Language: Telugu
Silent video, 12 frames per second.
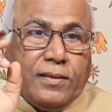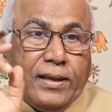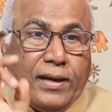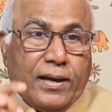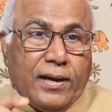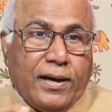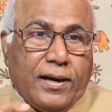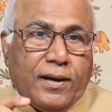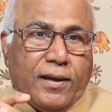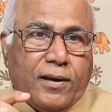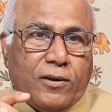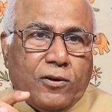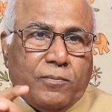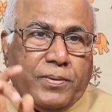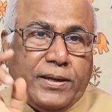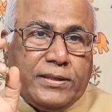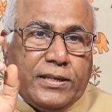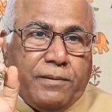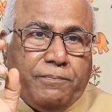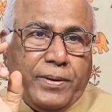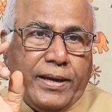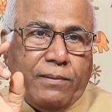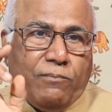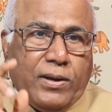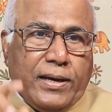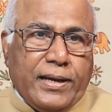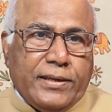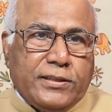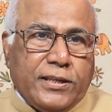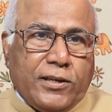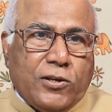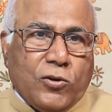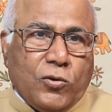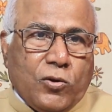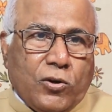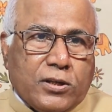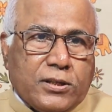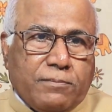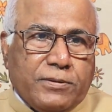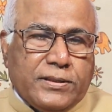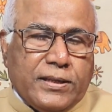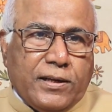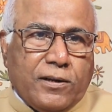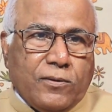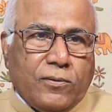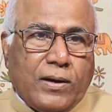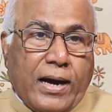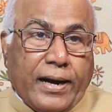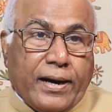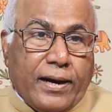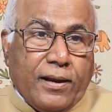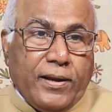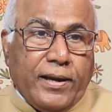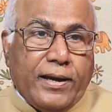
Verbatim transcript: తెలంగాణలో బీజేపీ ఎమ్మెల్యే సీట్లు లోక్సభ సీట్లు అక్కడ